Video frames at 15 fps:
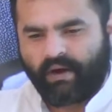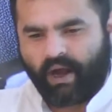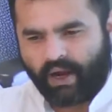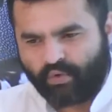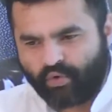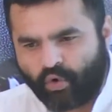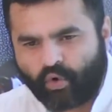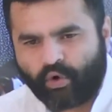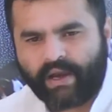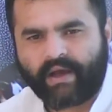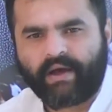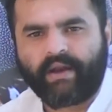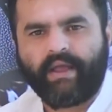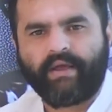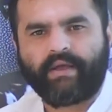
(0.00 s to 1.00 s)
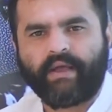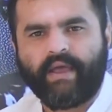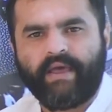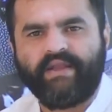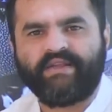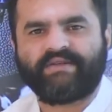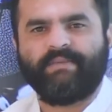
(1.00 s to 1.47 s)
कानूनों को लेकर एक
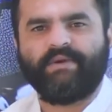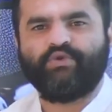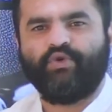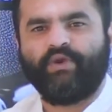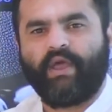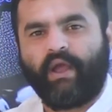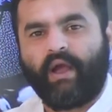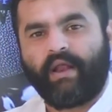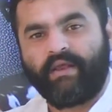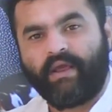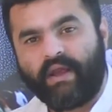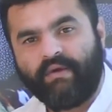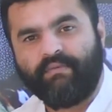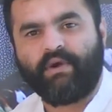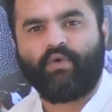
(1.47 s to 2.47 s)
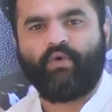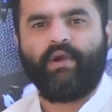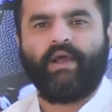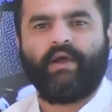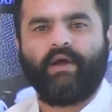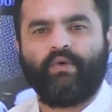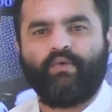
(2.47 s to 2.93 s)
गहरी समझ उनके कार्यान्वयन को
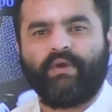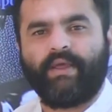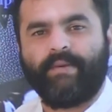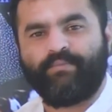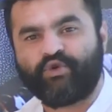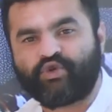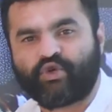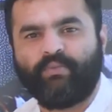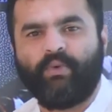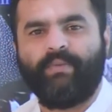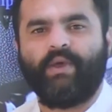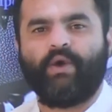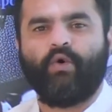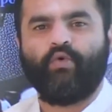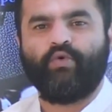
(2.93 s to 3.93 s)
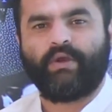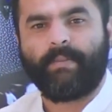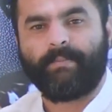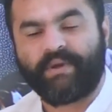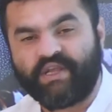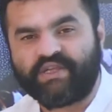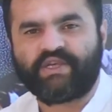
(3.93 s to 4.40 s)
लेकर उनकी पृष्ठभूमि को उनके
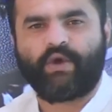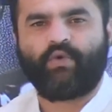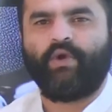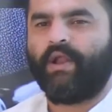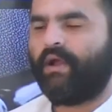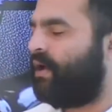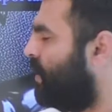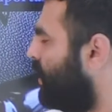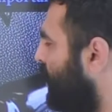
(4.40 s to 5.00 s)
परिचय को लेकर